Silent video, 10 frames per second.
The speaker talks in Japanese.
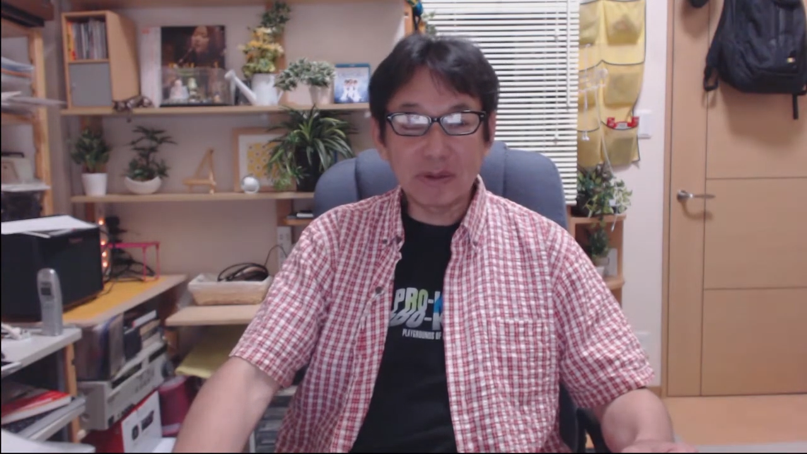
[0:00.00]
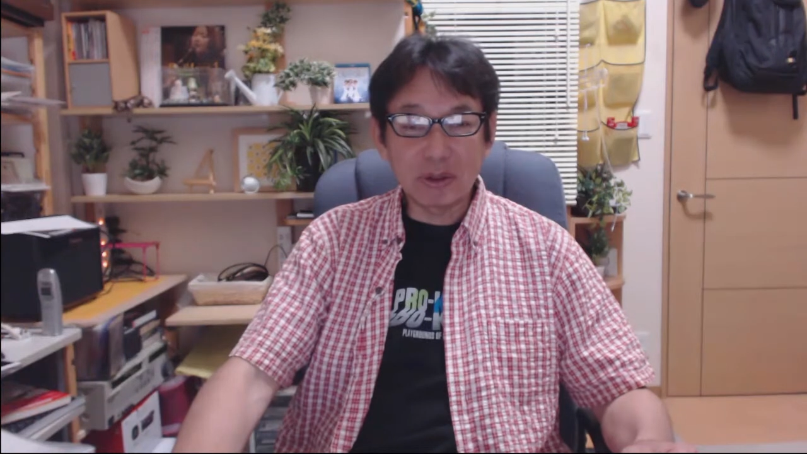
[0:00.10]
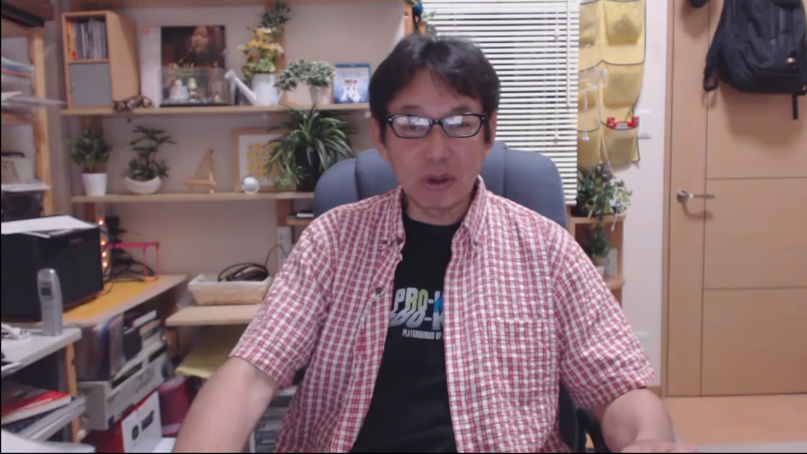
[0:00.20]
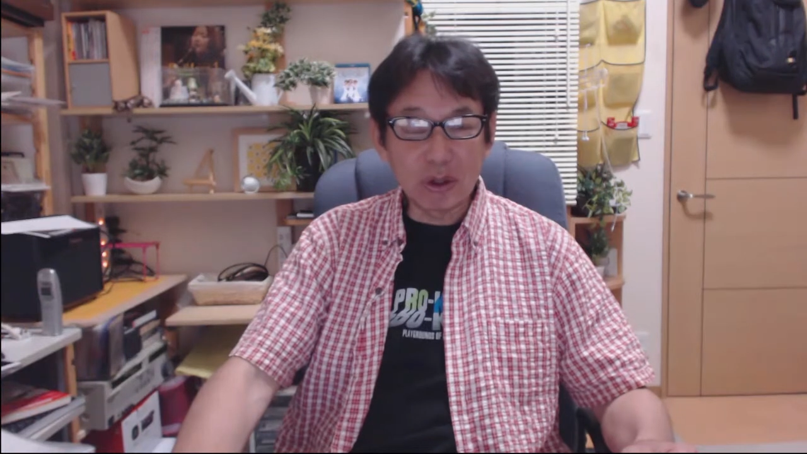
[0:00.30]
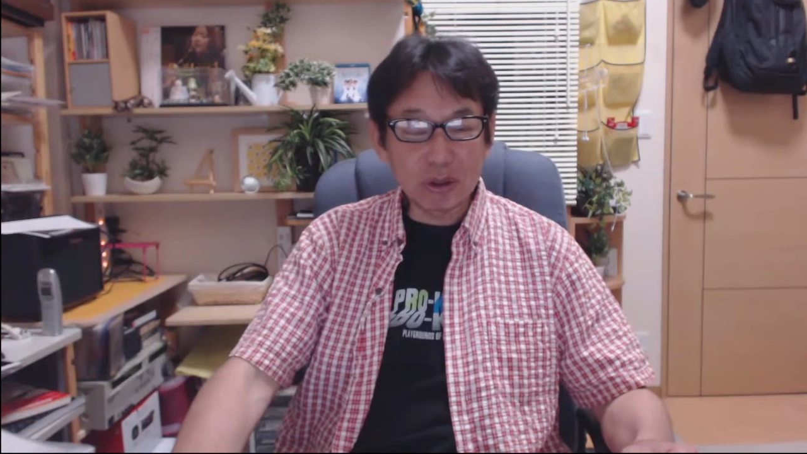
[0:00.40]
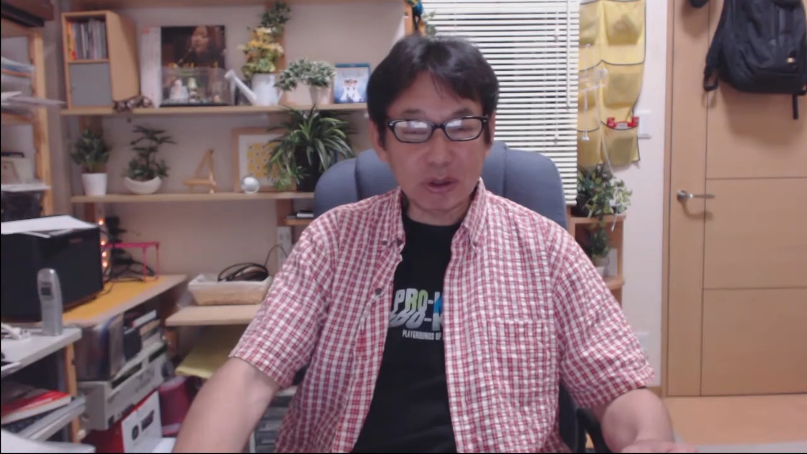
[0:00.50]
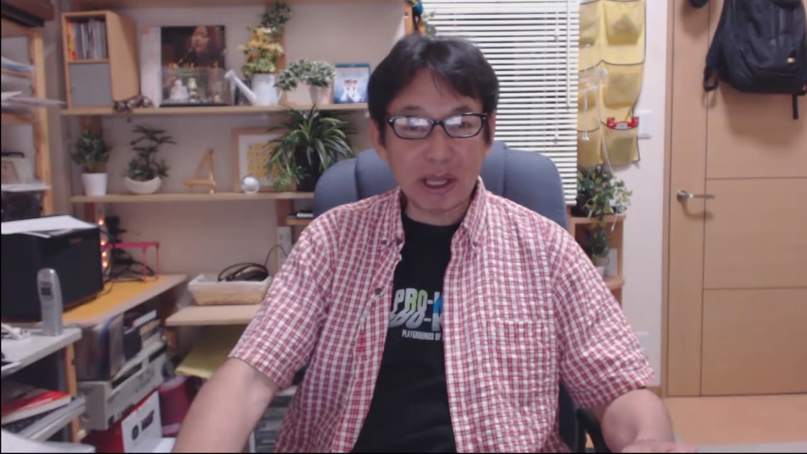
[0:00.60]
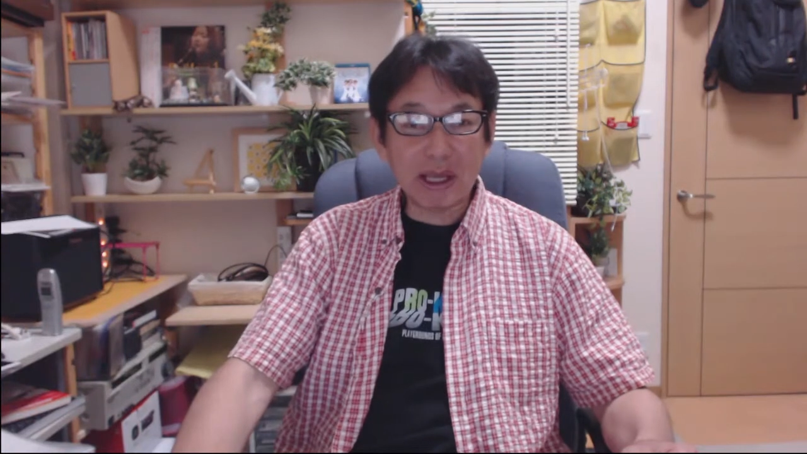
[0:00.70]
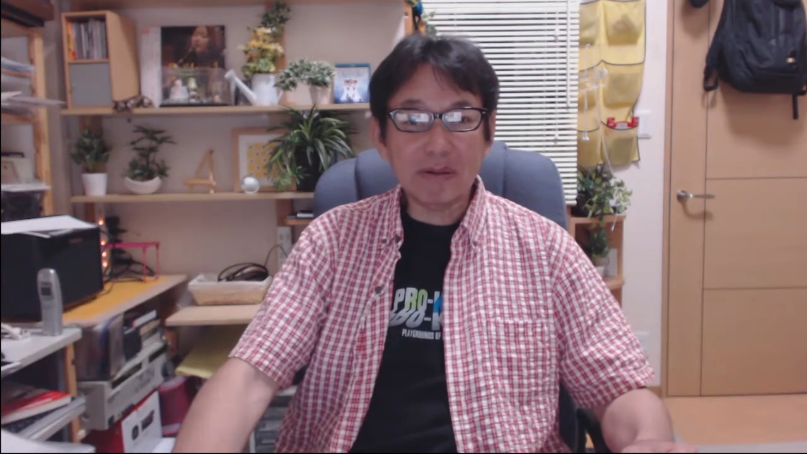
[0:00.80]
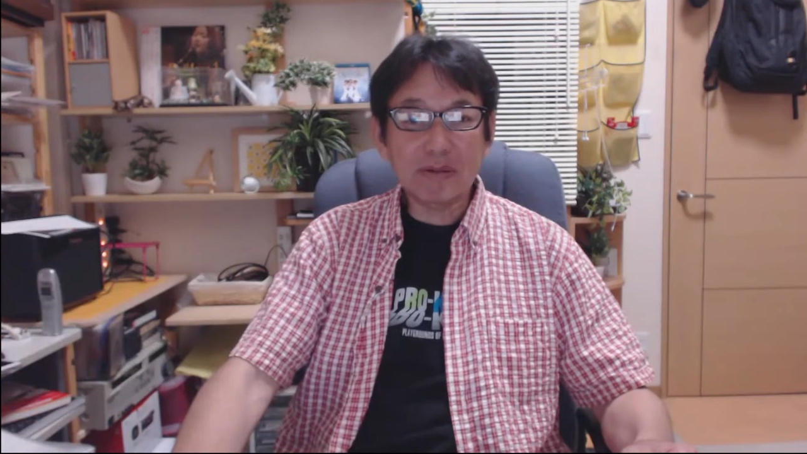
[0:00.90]
ということで、
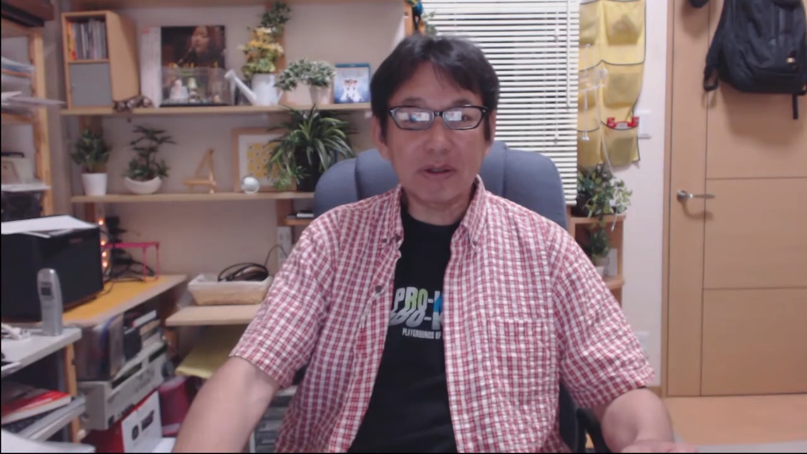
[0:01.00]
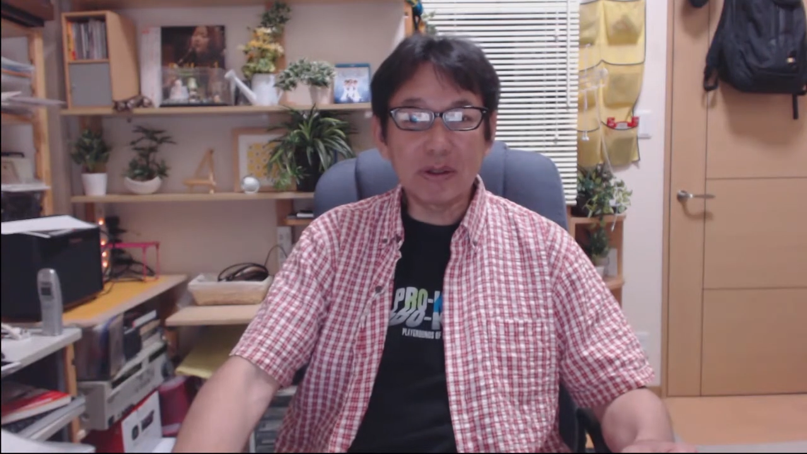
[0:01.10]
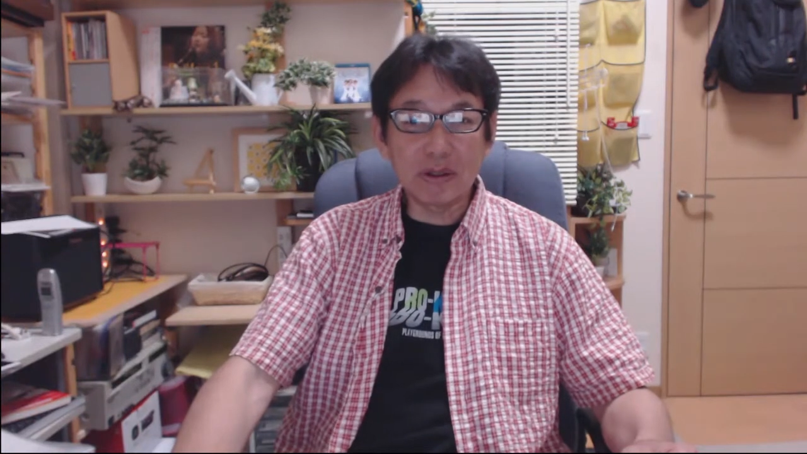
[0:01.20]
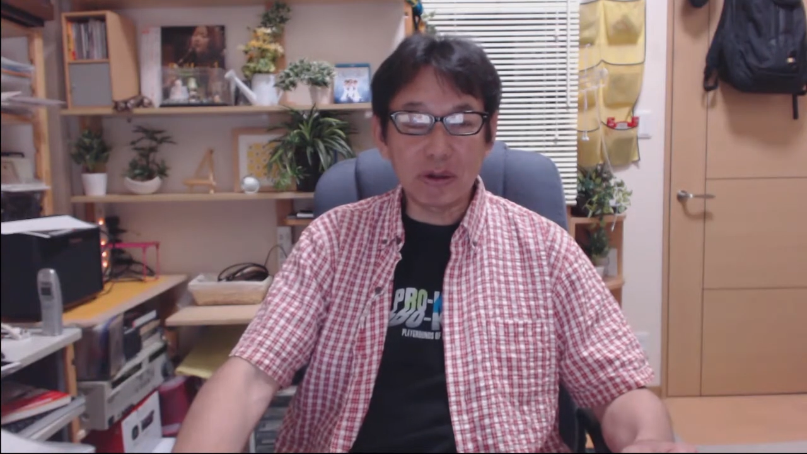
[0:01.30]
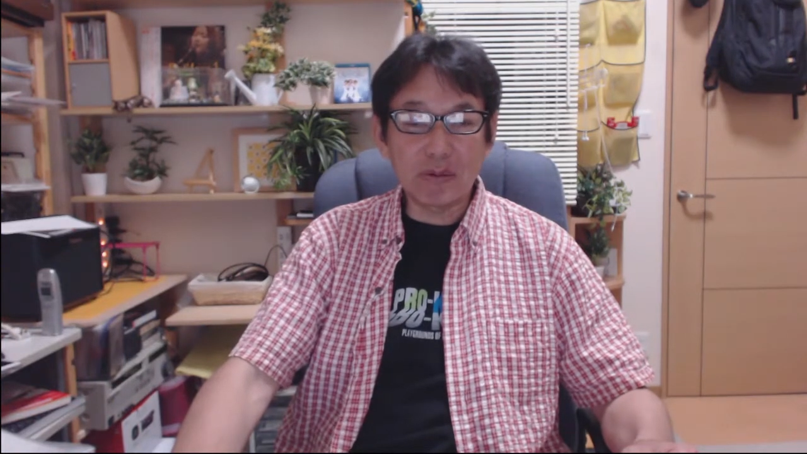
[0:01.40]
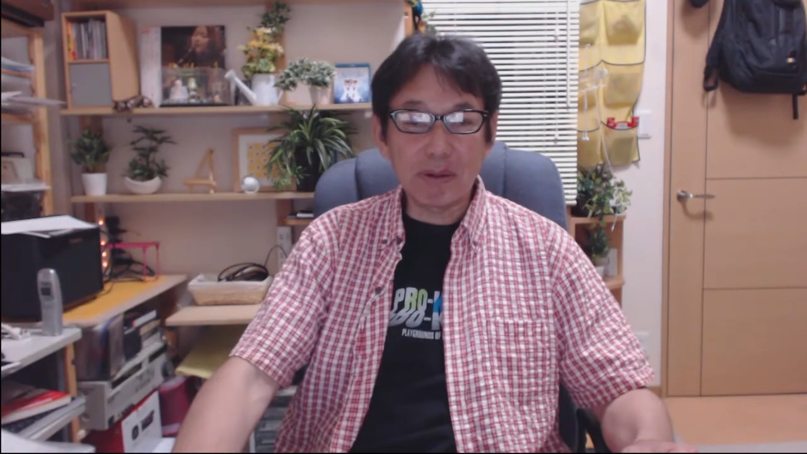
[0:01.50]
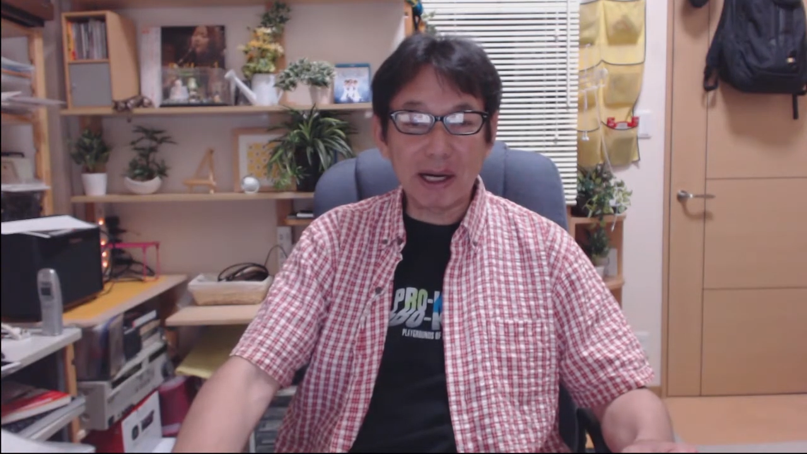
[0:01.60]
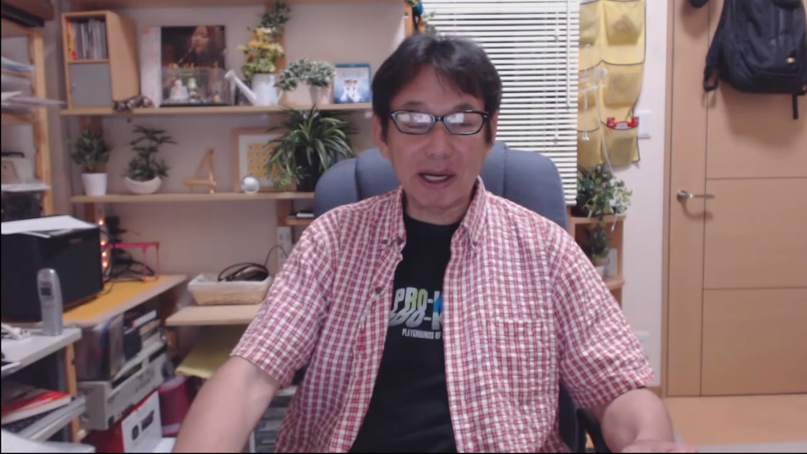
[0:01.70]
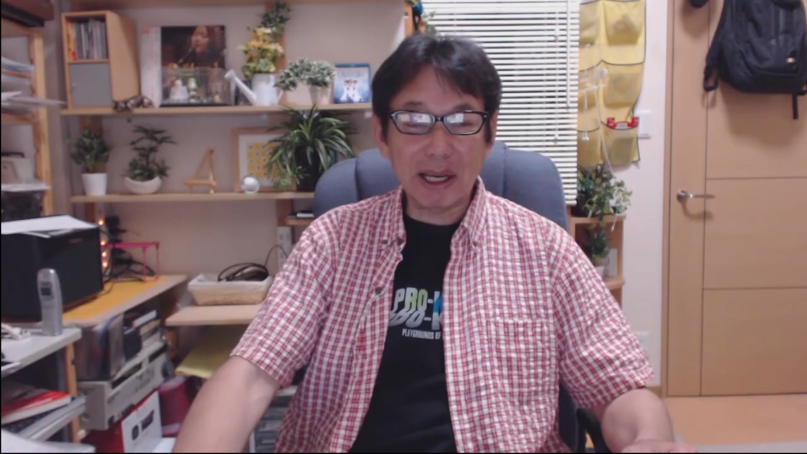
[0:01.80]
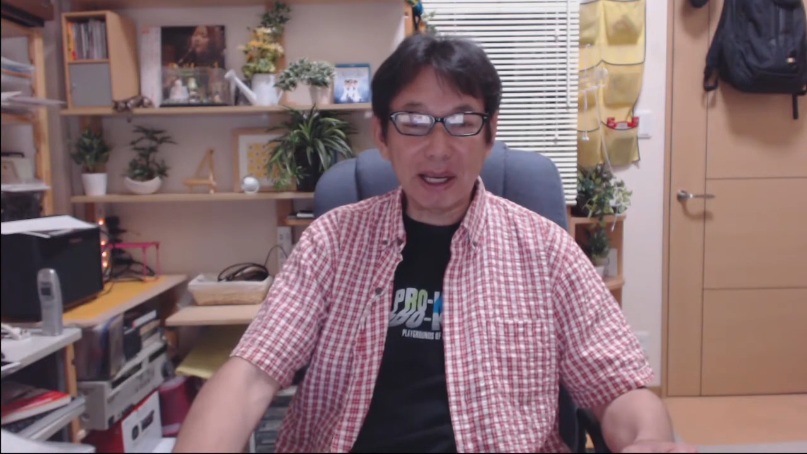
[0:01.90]
急遽番
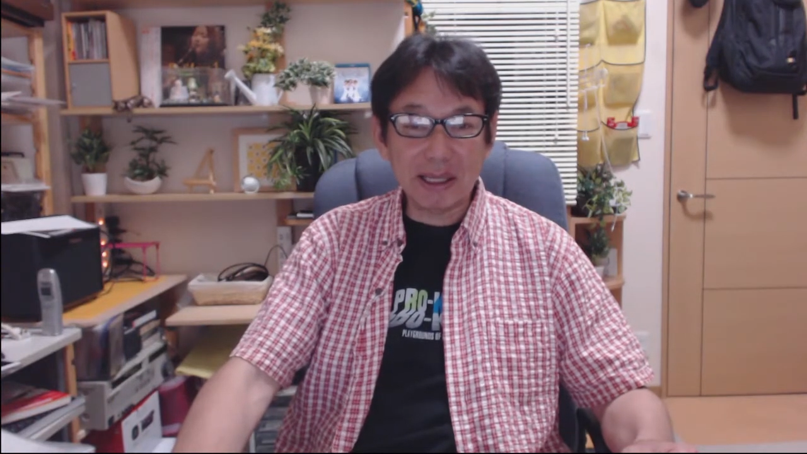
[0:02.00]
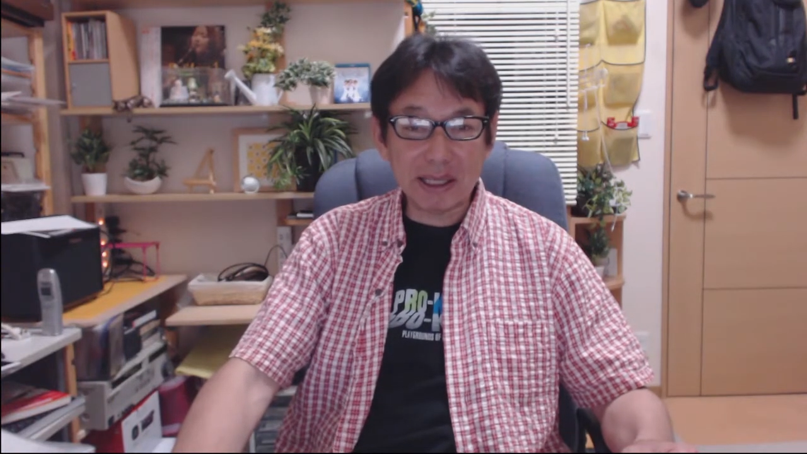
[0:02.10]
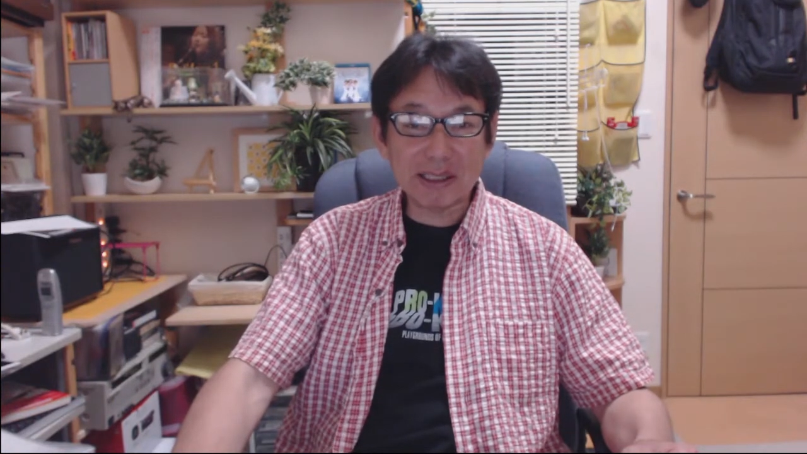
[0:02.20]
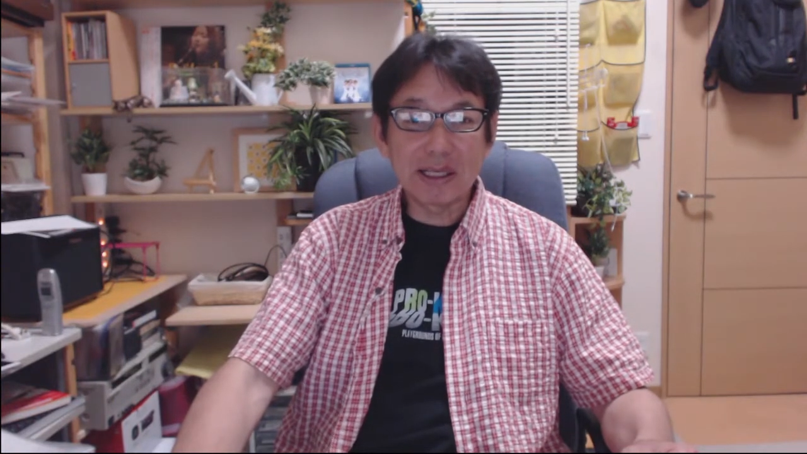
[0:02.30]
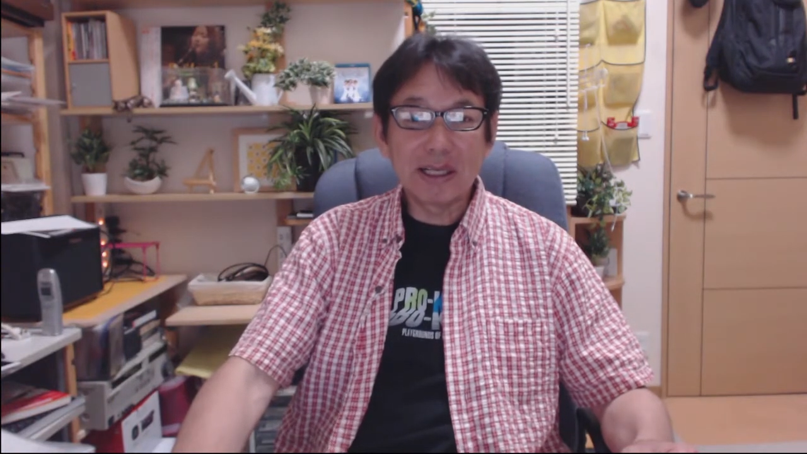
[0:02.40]
外編です。